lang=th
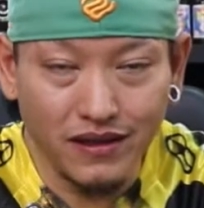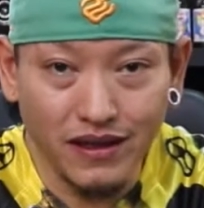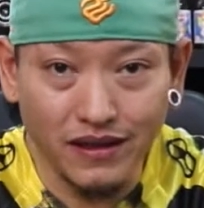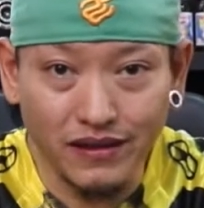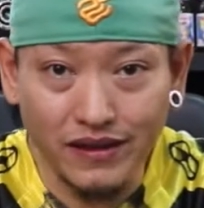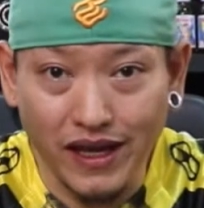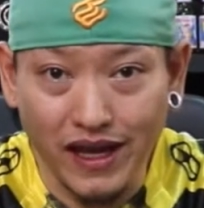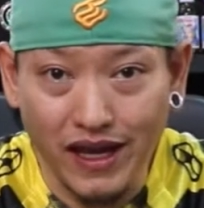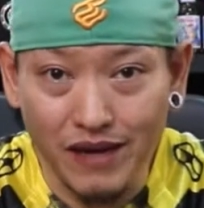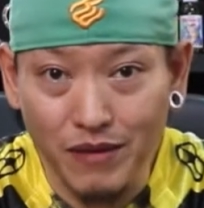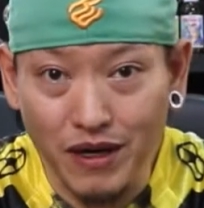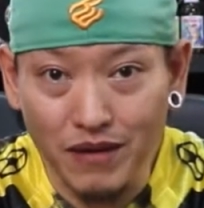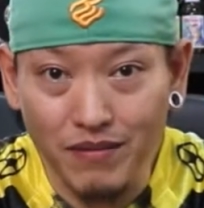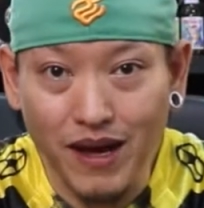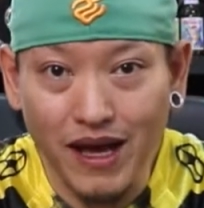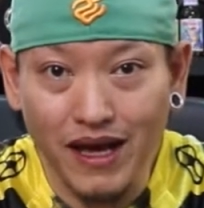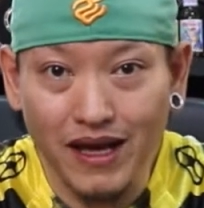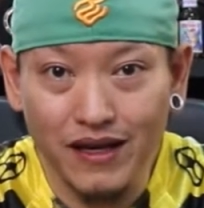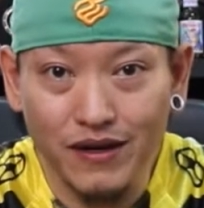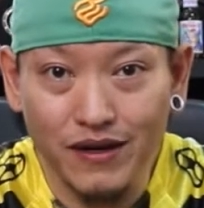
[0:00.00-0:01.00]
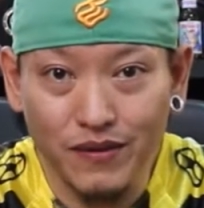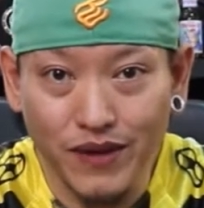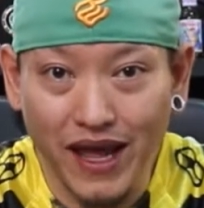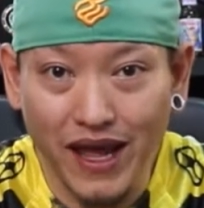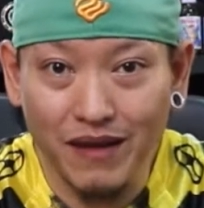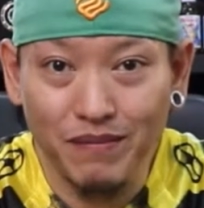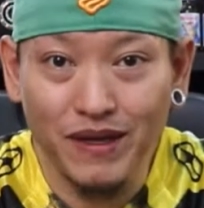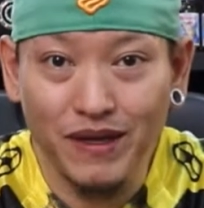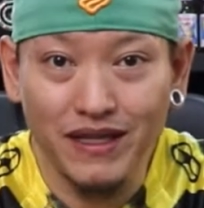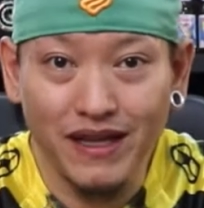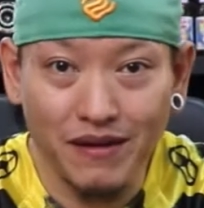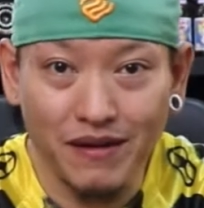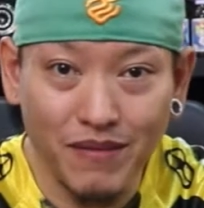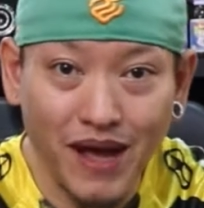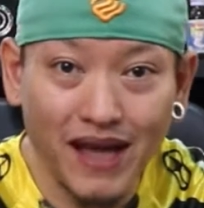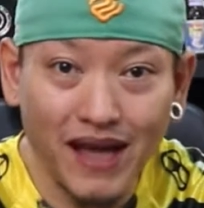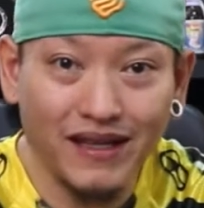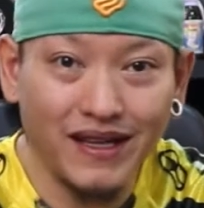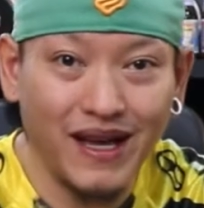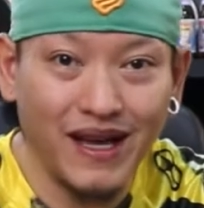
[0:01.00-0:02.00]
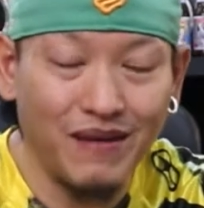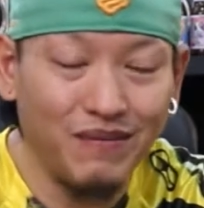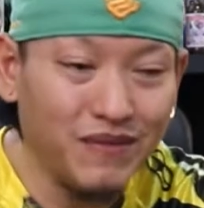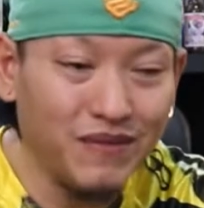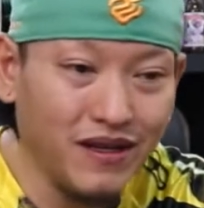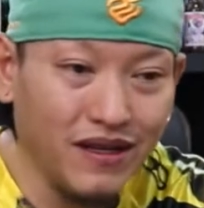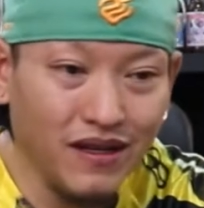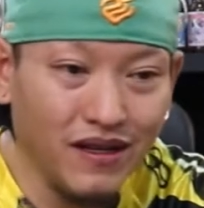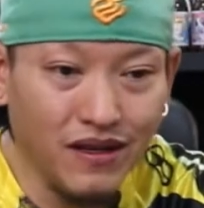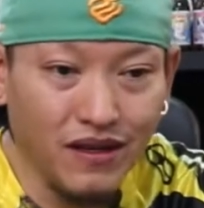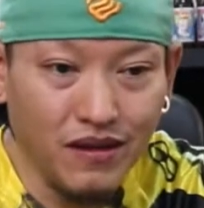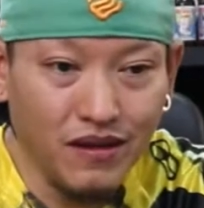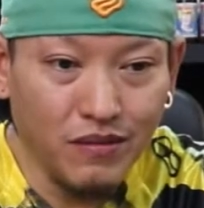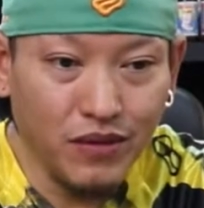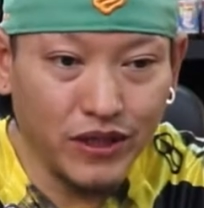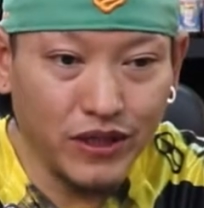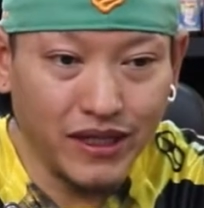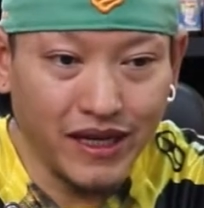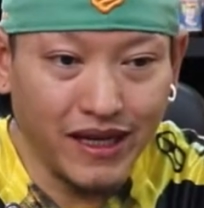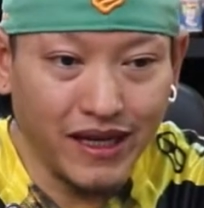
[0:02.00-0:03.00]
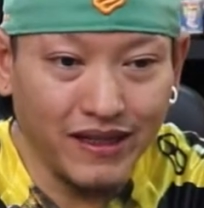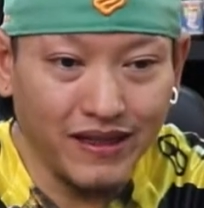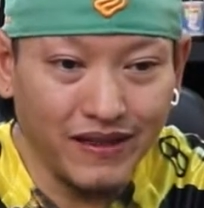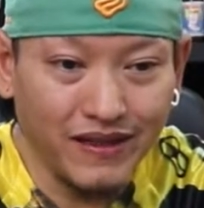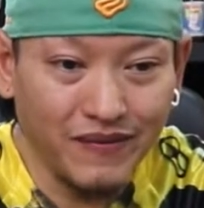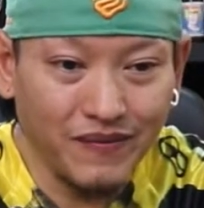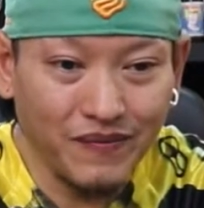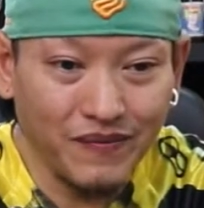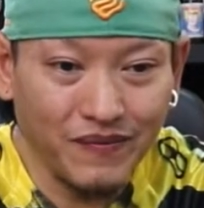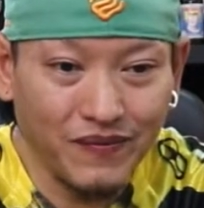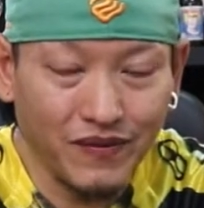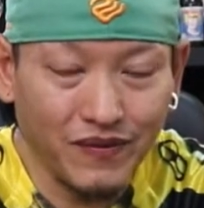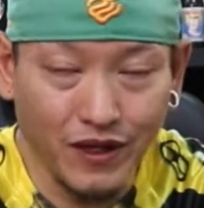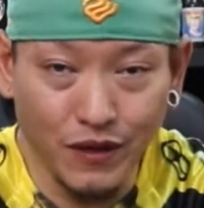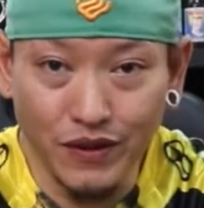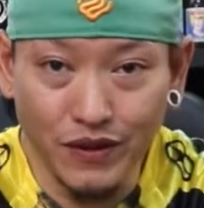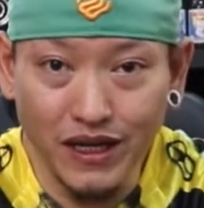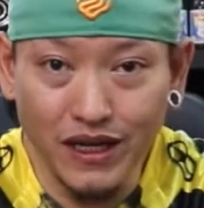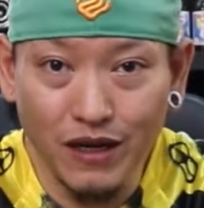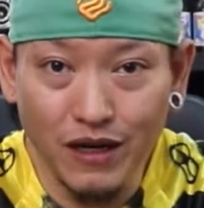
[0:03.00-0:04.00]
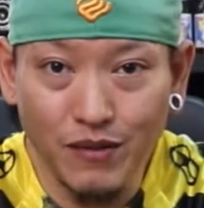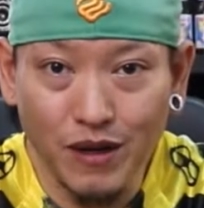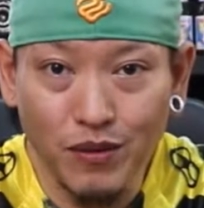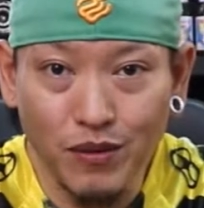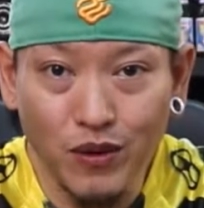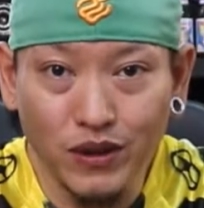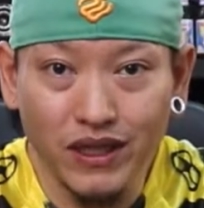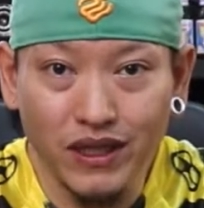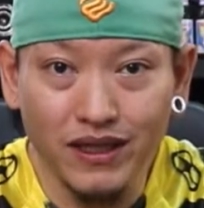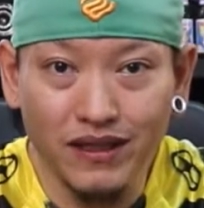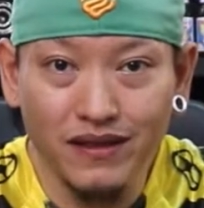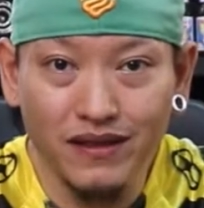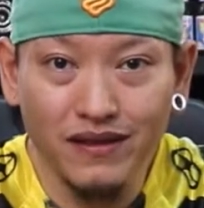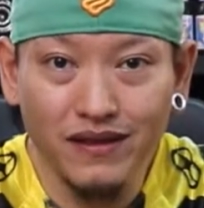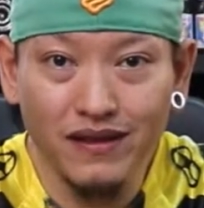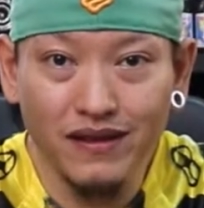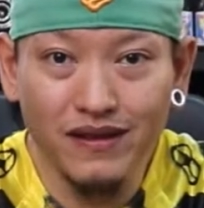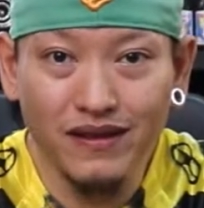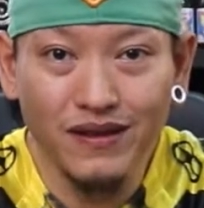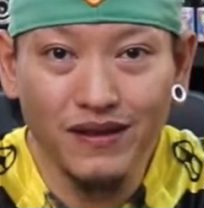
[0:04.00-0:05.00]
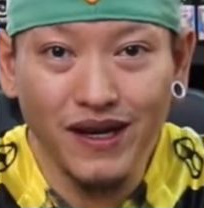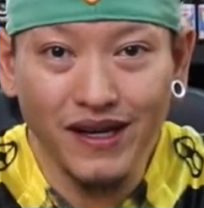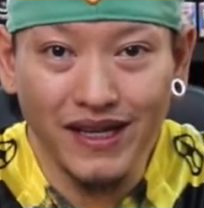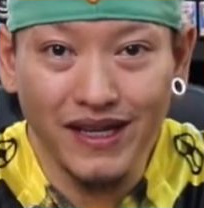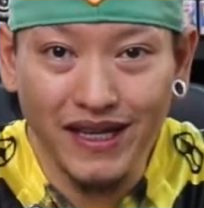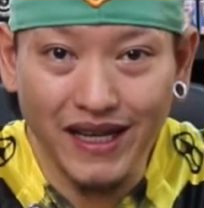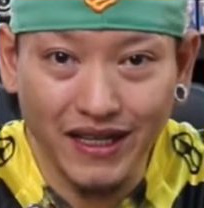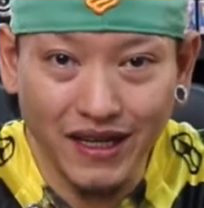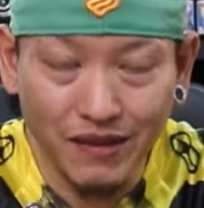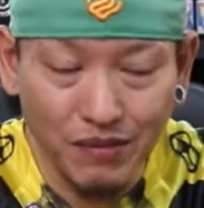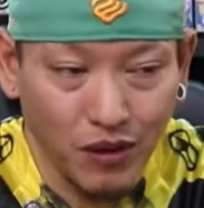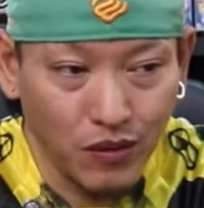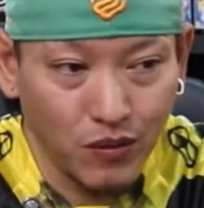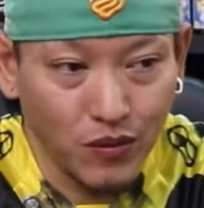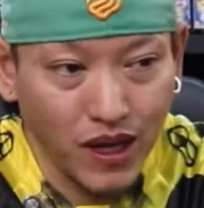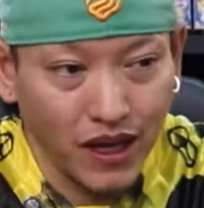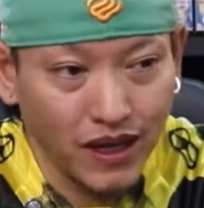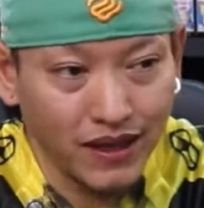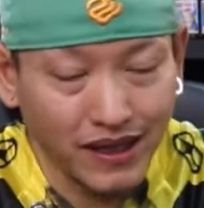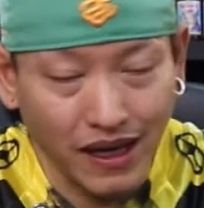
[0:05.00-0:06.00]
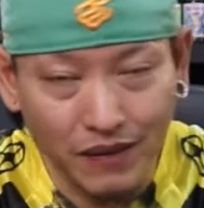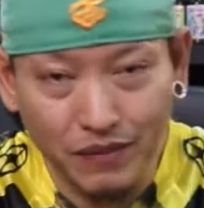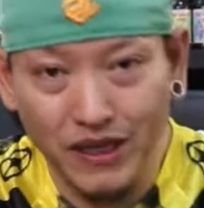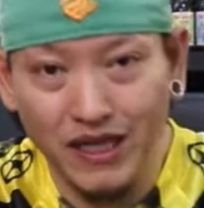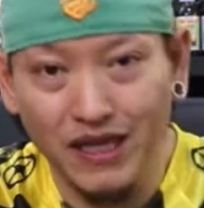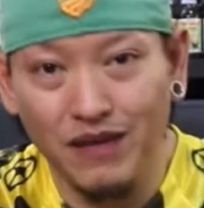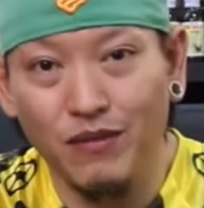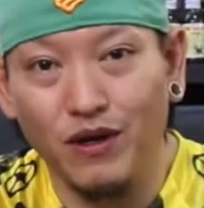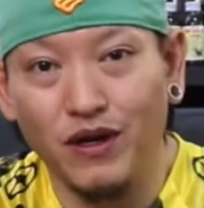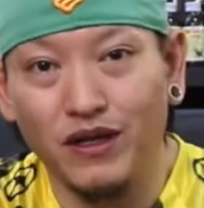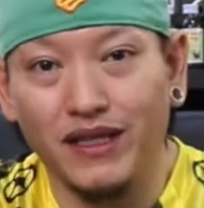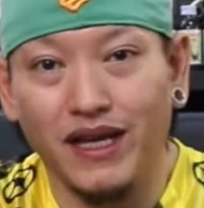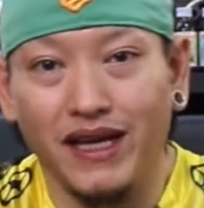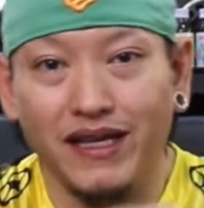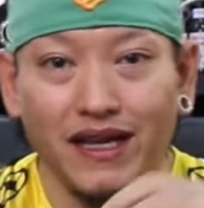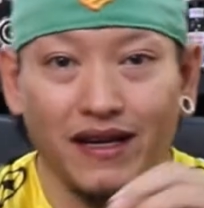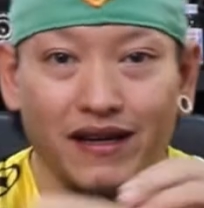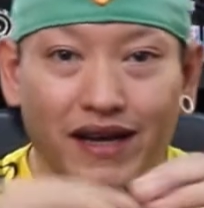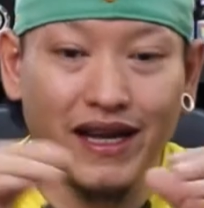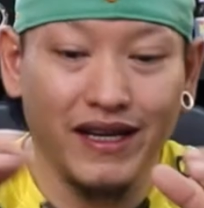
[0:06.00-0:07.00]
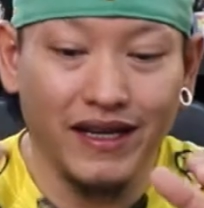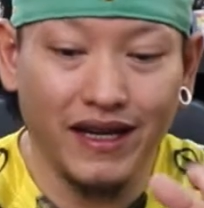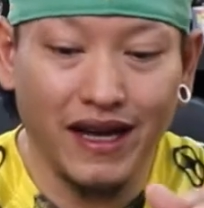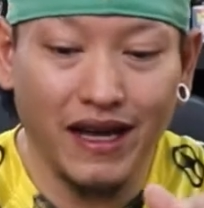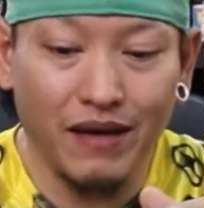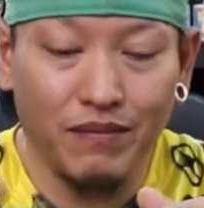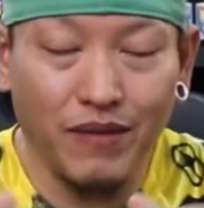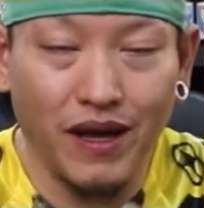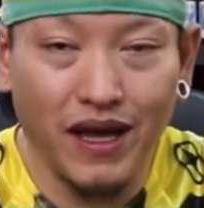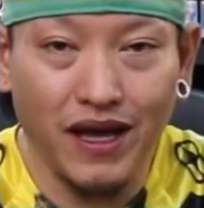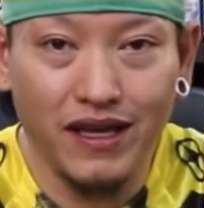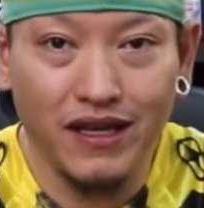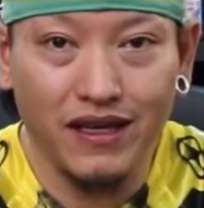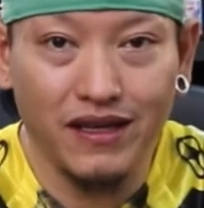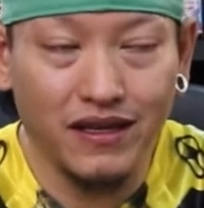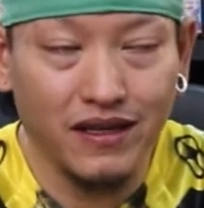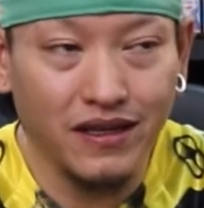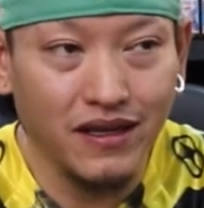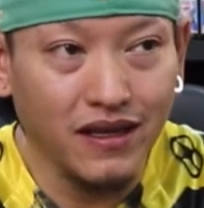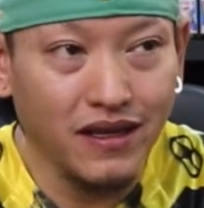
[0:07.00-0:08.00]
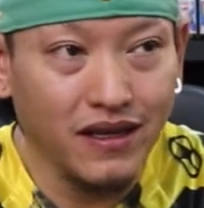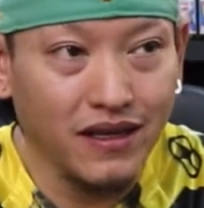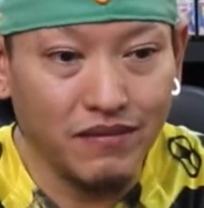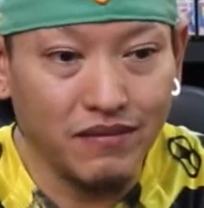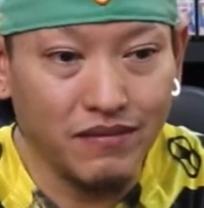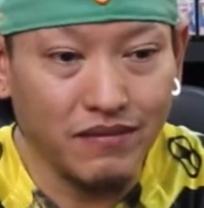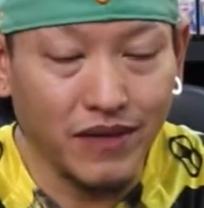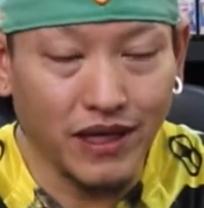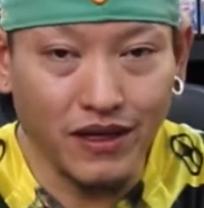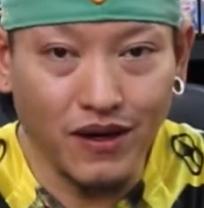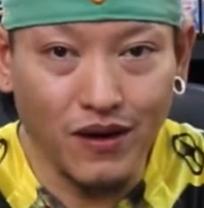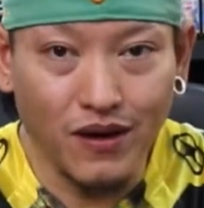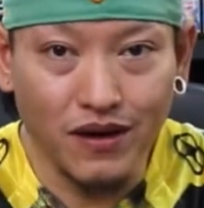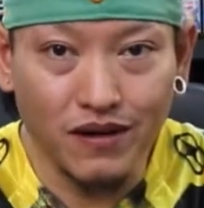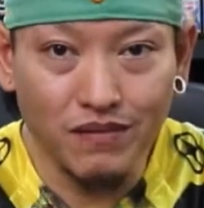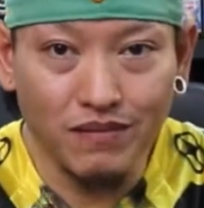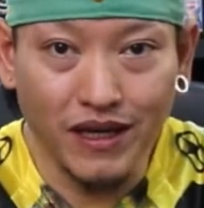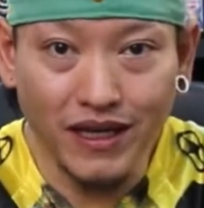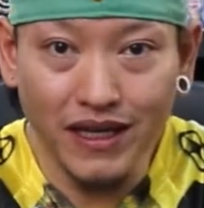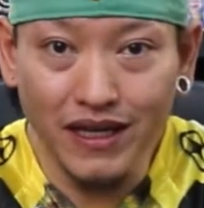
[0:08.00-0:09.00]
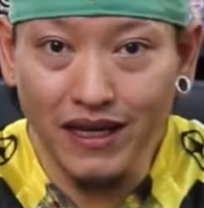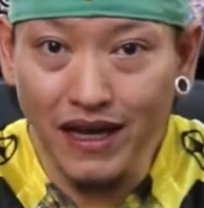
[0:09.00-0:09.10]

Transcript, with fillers: กระแสมันมาแรงเป็นอย่างมากนะครับเพราะฉะนั้นเดี๋ยววันนี้เรามาพูดถึงเรื่องนี้กันกับผมว่าขับขี่มอเตอร์ไซค์อย่างไรนะครับให้มันออกมาดี